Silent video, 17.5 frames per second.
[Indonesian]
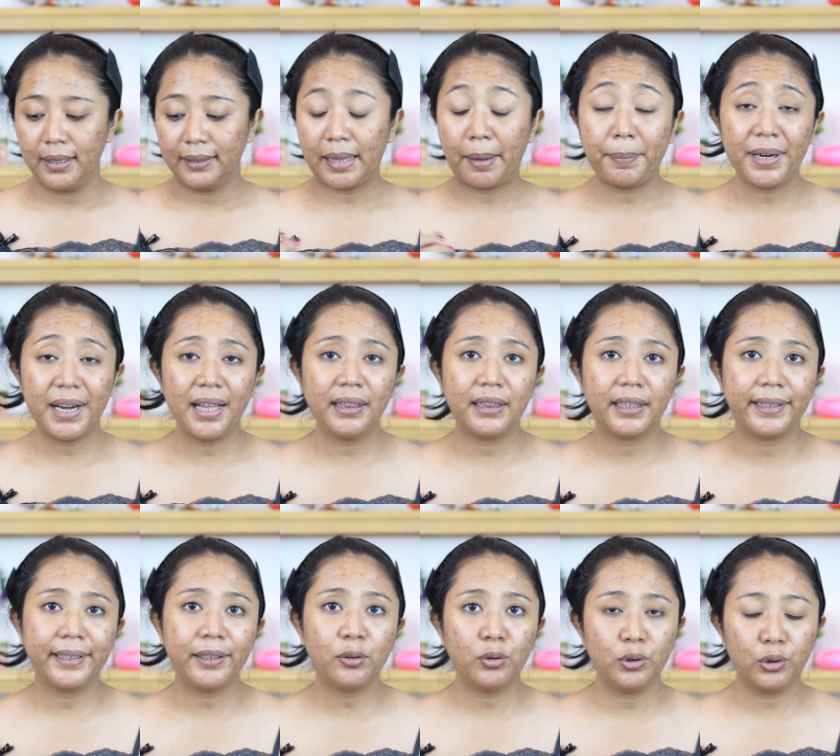tapi
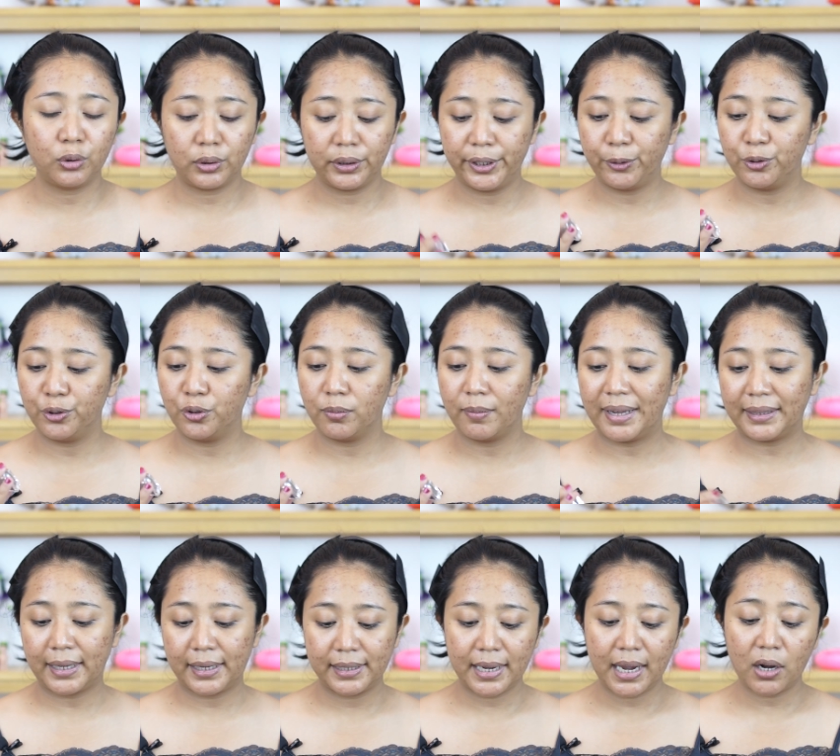nanti untuk di ujung
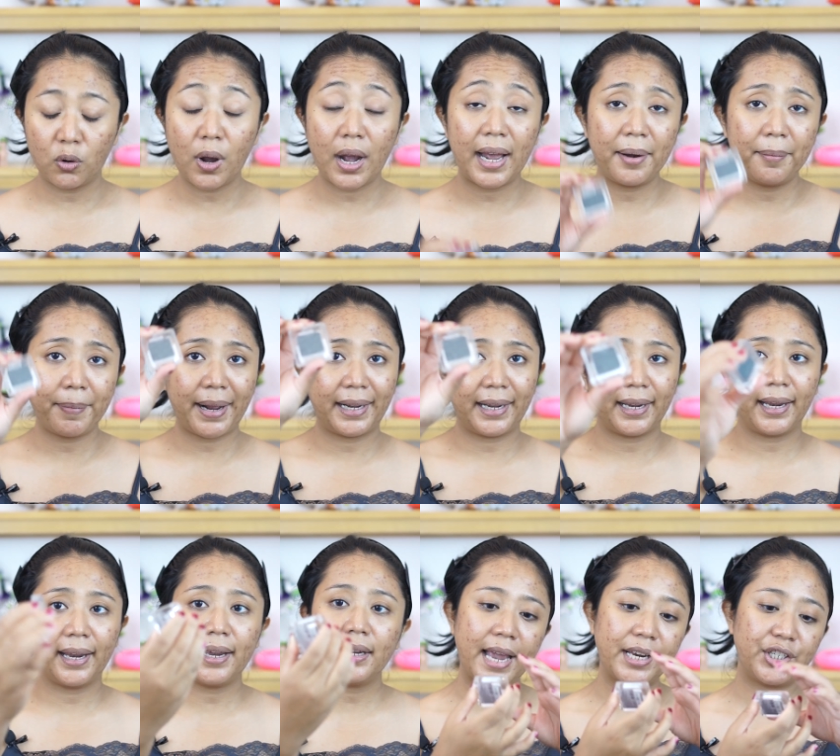matanya aku akan
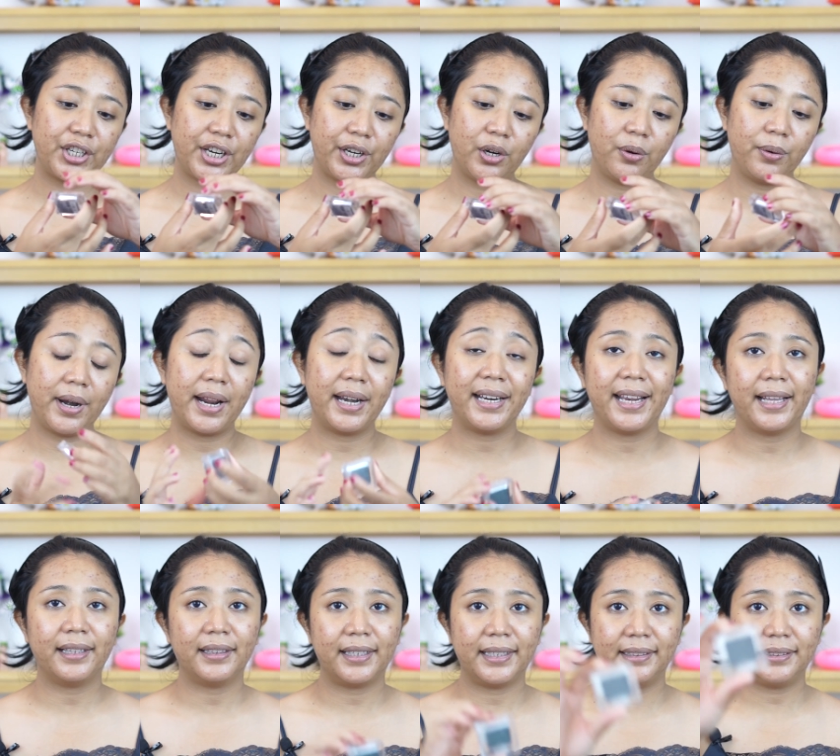pakai eyeshadow dari
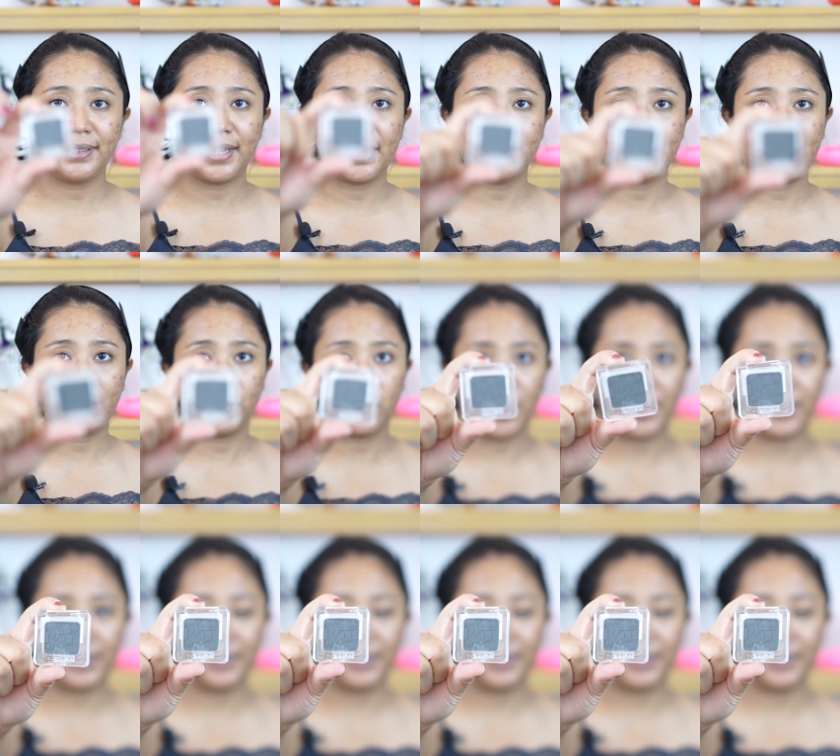Catrice yang satuan